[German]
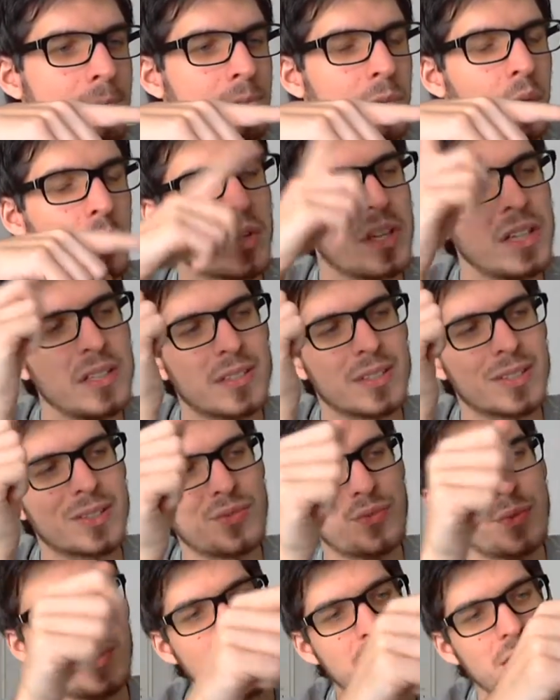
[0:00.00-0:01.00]
Okay, das
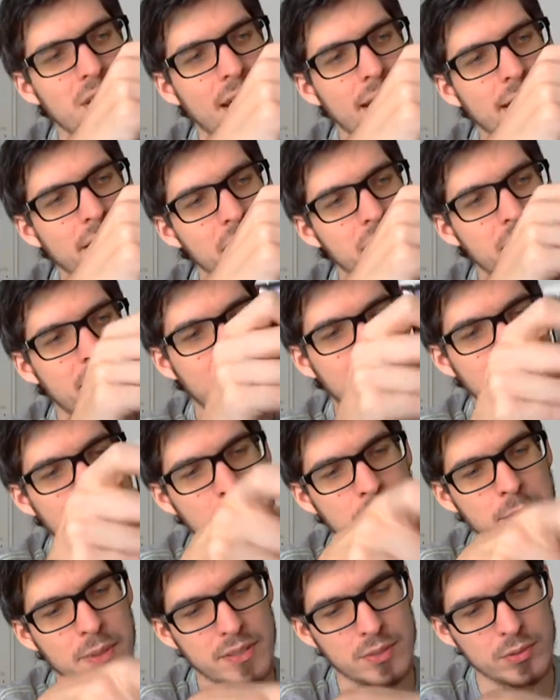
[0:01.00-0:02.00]
finde ich eigentlich gar
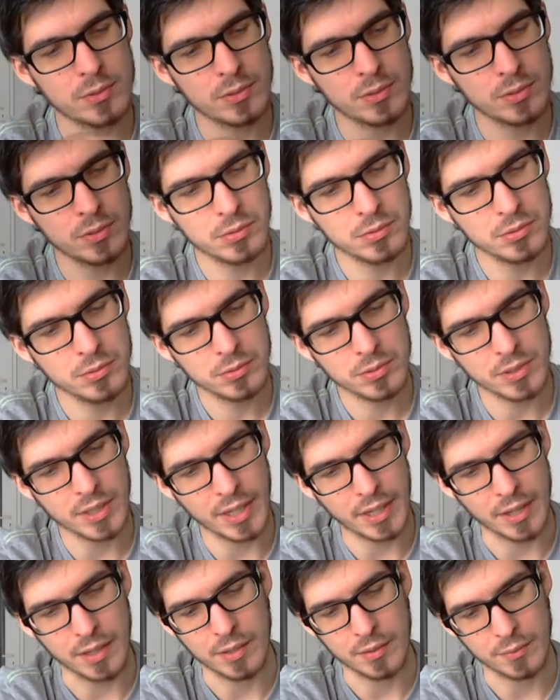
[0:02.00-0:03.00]
nicht mal so
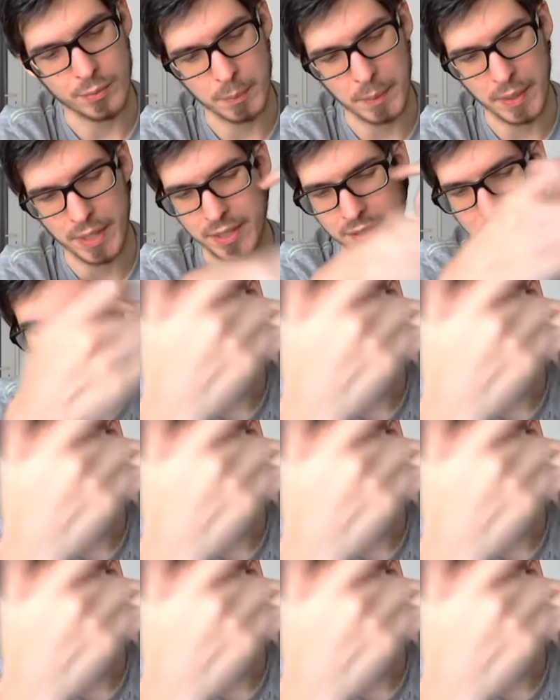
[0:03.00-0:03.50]
ungeil. Wobei